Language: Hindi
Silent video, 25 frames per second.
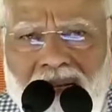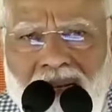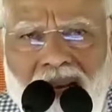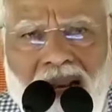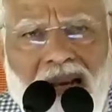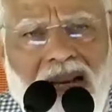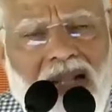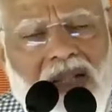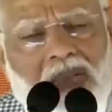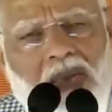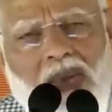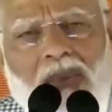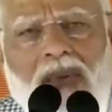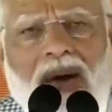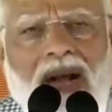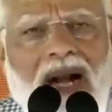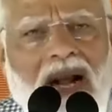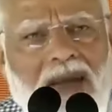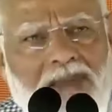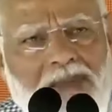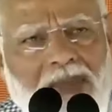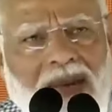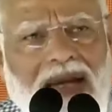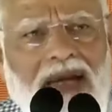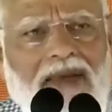ना तुम्हारा
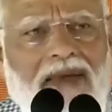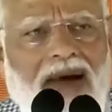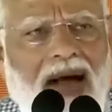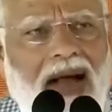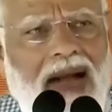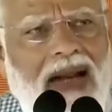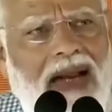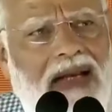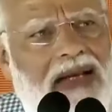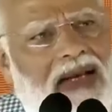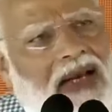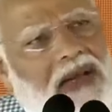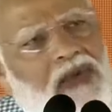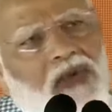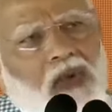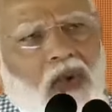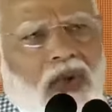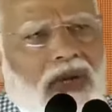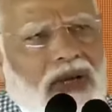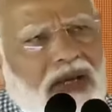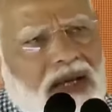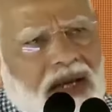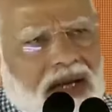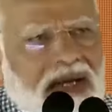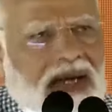परिवार है इसलिए
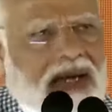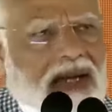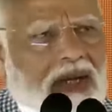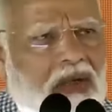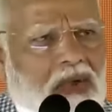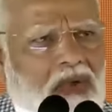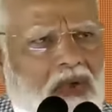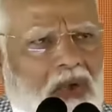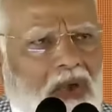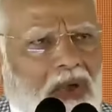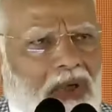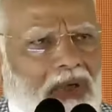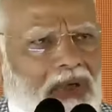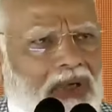चोरी करने की छूट